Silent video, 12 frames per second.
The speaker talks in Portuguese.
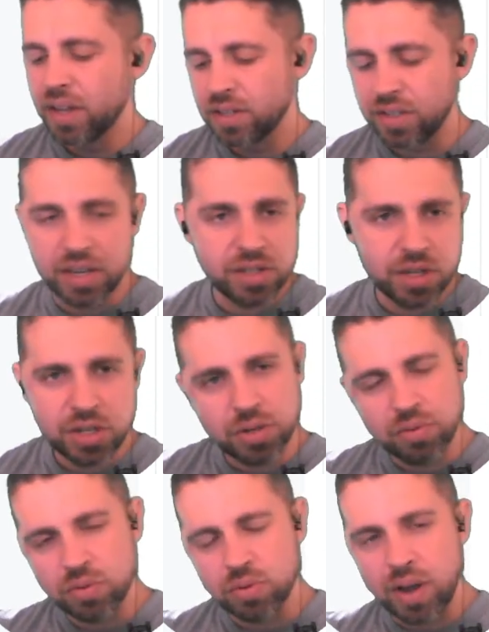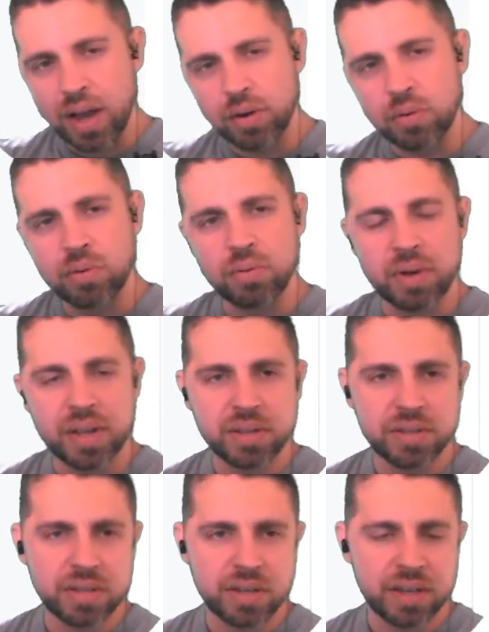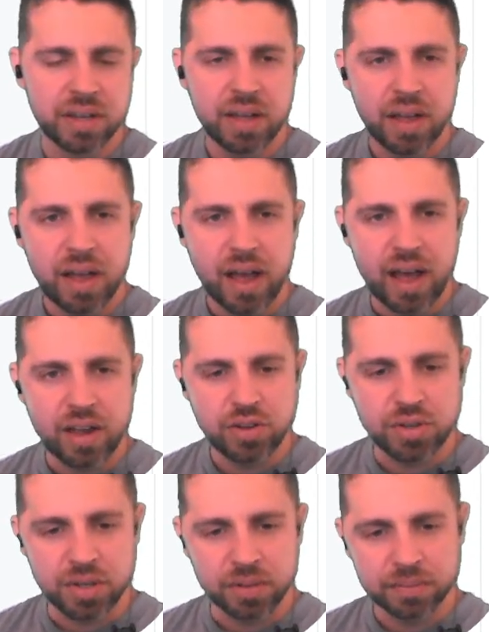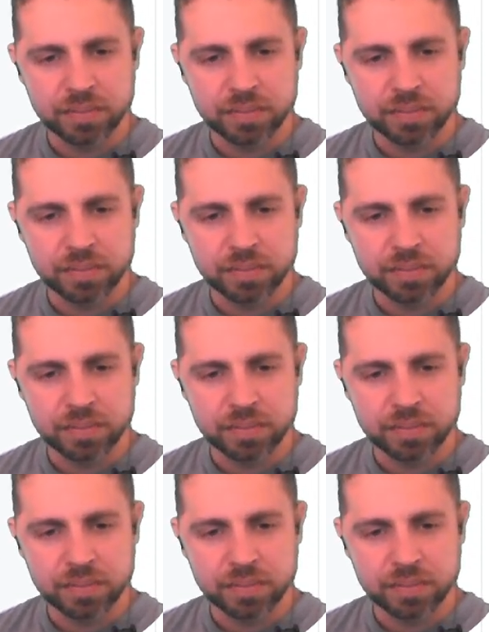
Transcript: já existe um usuário com esse ID.